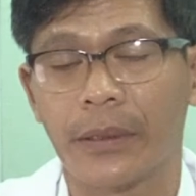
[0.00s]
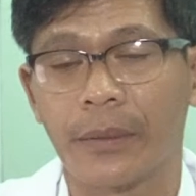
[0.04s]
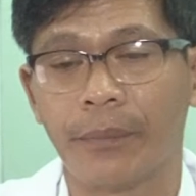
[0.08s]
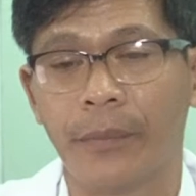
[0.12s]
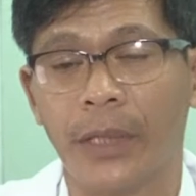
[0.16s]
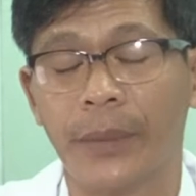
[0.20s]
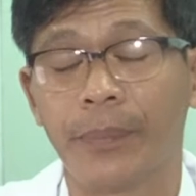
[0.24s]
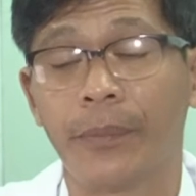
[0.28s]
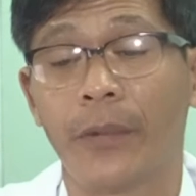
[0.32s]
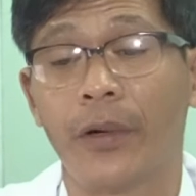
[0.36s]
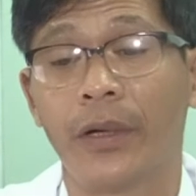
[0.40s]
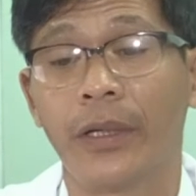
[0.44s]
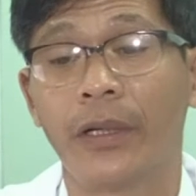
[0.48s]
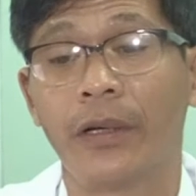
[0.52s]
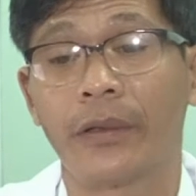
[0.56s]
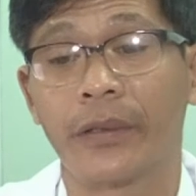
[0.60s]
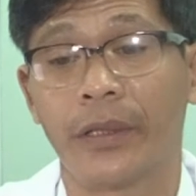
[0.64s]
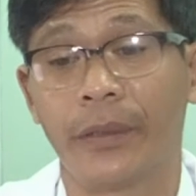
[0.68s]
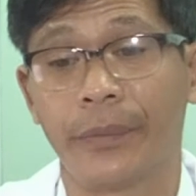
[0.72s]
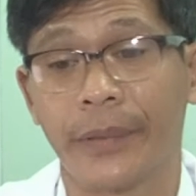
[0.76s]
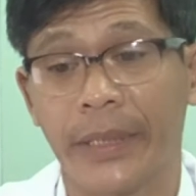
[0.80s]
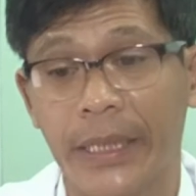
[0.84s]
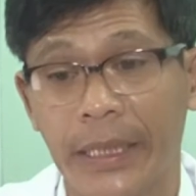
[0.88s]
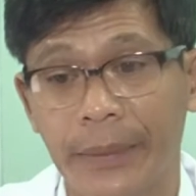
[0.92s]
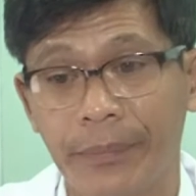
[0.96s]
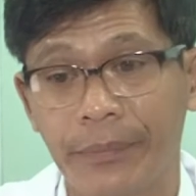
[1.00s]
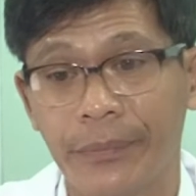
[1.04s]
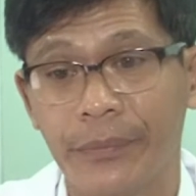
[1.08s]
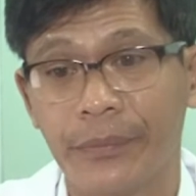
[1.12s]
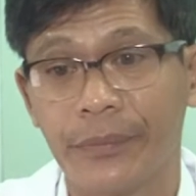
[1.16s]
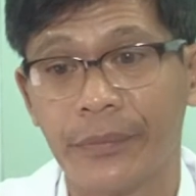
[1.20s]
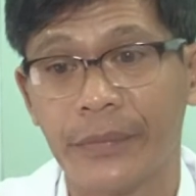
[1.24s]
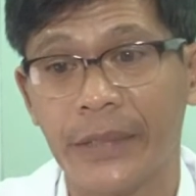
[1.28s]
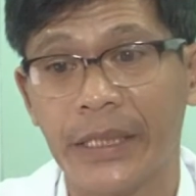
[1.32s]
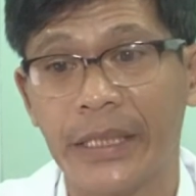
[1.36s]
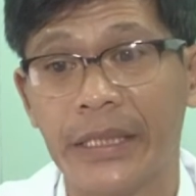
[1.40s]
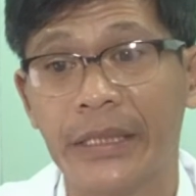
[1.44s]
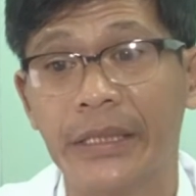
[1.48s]
mệt mỏi hoạt động kém
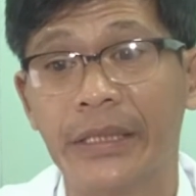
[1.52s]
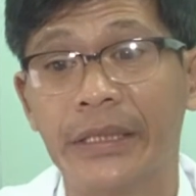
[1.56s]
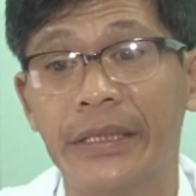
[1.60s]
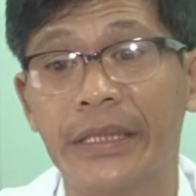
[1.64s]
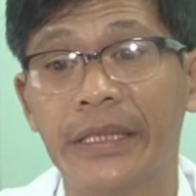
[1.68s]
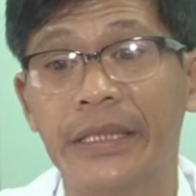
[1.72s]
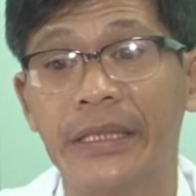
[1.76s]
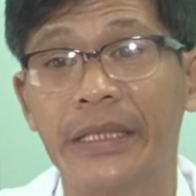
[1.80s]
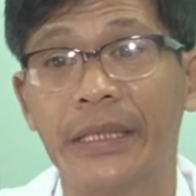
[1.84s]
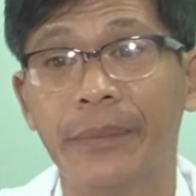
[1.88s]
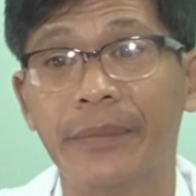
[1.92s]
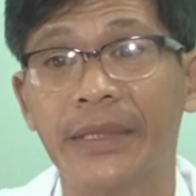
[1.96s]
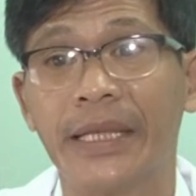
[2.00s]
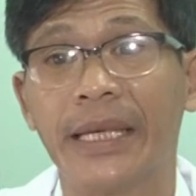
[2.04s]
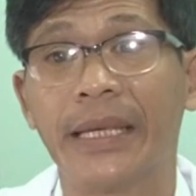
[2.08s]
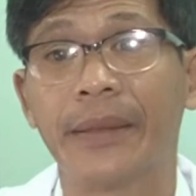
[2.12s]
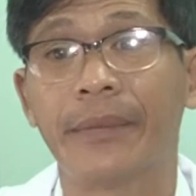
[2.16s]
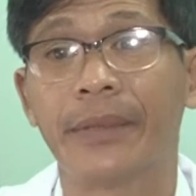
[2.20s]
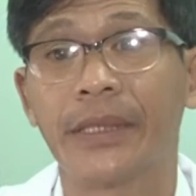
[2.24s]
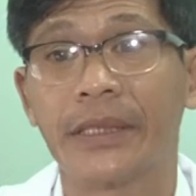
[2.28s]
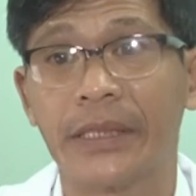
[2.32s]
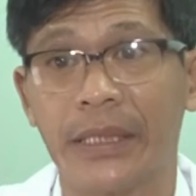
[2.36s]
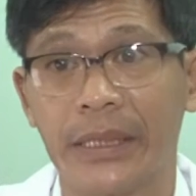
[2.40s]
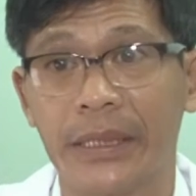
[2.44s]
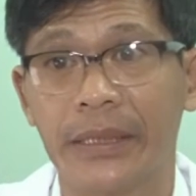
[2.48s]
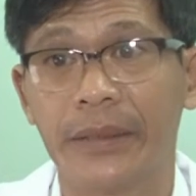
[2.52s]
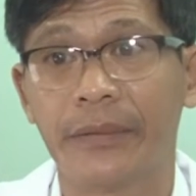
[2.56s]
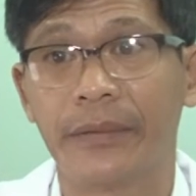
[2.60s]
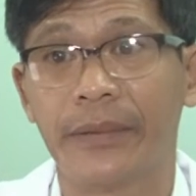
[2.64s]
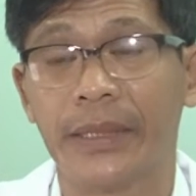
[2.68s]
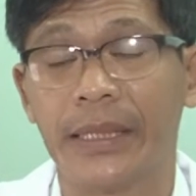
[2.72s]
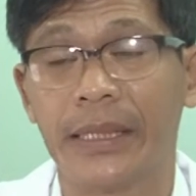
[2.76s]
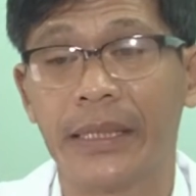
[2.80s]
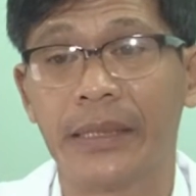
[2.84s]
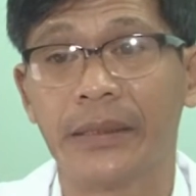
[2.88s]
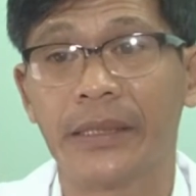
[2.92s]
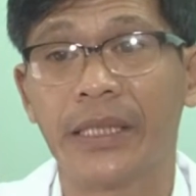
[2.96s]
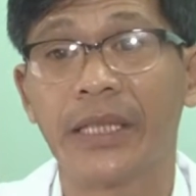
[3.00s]
thì nên đi kiểm tra bác sĩ
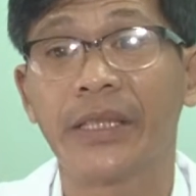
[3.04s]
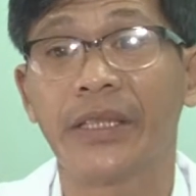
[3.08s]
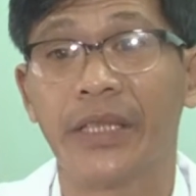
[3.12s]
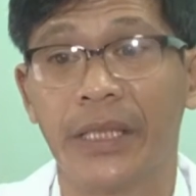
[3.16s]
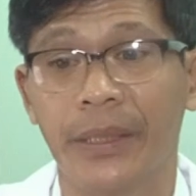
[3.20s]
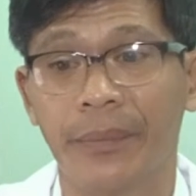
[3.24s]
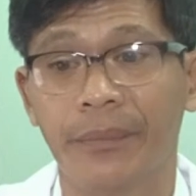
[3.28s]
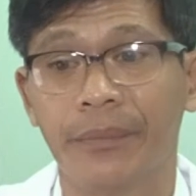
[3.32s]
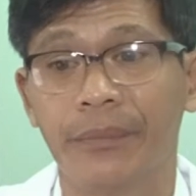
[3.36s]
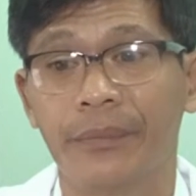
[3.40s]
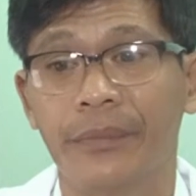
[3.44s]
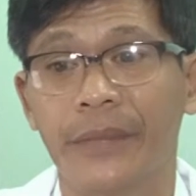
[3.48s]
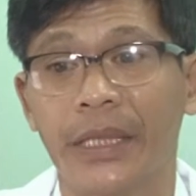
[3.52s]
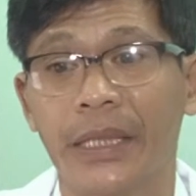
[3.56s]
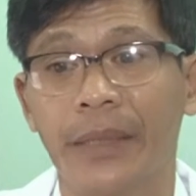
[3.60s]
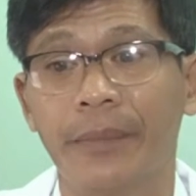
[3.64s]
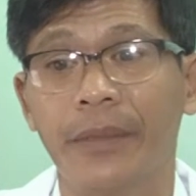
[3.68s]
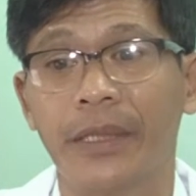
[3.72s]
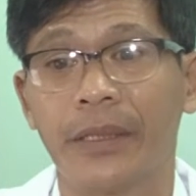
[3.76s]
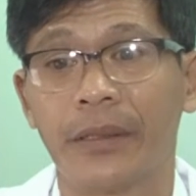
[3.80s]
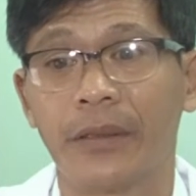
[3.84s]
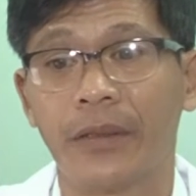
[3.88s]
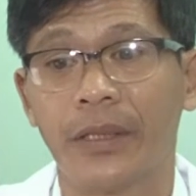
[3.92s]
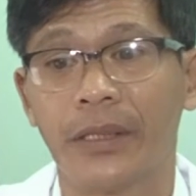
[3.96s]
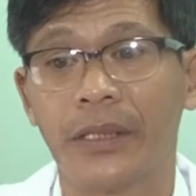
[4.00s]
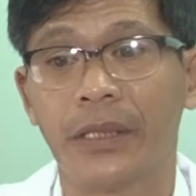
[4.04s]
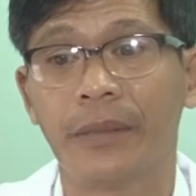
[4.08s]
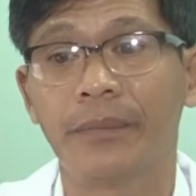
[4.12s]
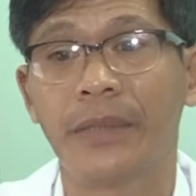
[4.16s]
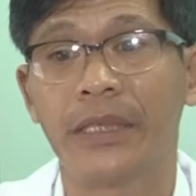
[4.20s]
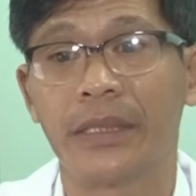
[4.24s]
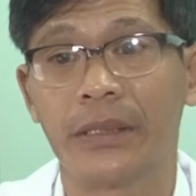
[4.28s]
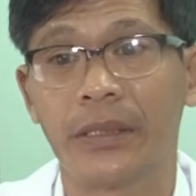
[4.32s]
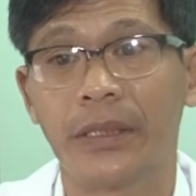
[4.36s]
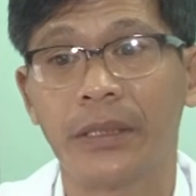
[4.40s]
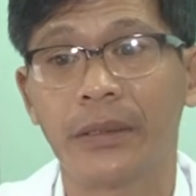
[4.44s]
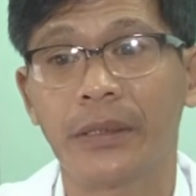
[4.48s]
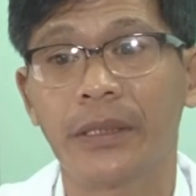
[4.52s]
và đi xét nghiệm để mà coi thử
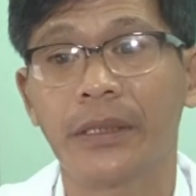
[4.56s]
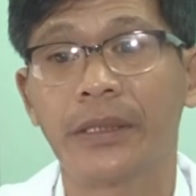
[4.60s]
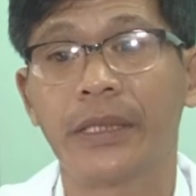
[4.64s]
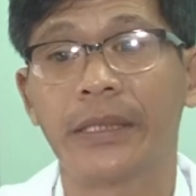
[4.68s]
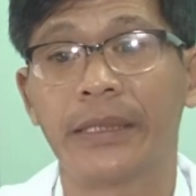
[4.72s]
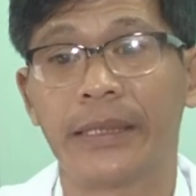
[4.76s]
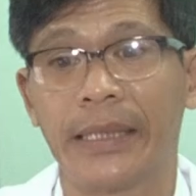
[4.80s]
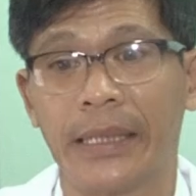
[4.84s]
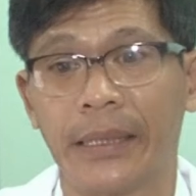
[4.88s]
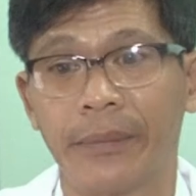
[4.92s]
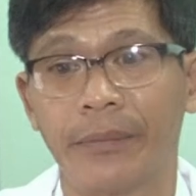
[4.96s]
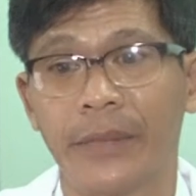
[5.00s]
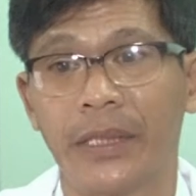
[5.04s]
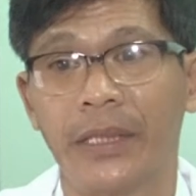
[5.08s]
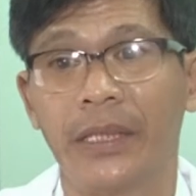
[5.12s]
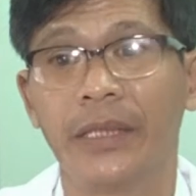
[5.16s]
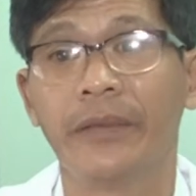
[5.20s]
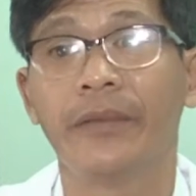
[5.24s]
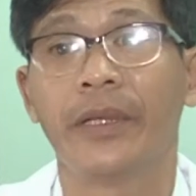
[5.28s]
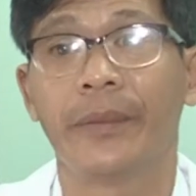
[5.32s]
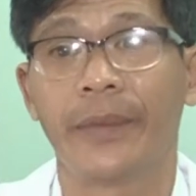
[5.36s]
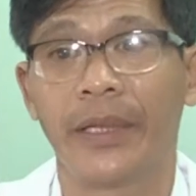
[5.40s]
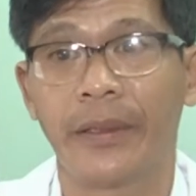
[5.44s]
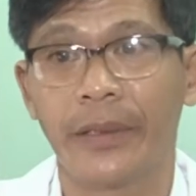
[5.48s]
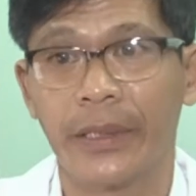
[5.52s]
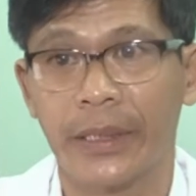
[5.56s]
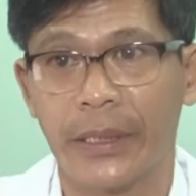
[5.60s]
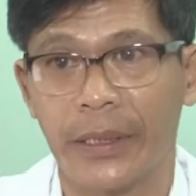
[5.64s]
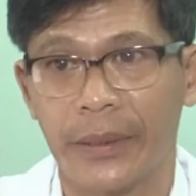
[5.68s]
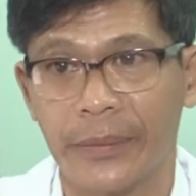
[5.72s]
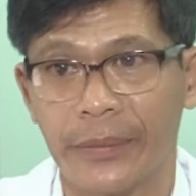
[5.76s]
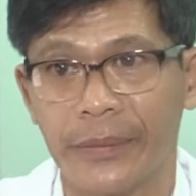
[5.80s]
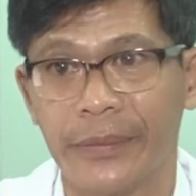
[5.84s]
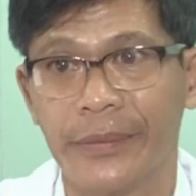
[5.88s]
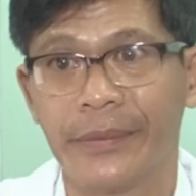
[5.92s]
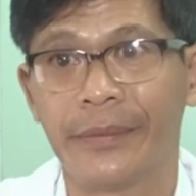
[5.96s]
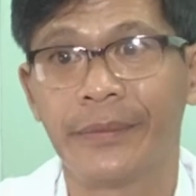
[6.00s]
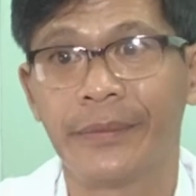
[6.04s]
mình có cái tình trạng bệnh lý về máu hay không.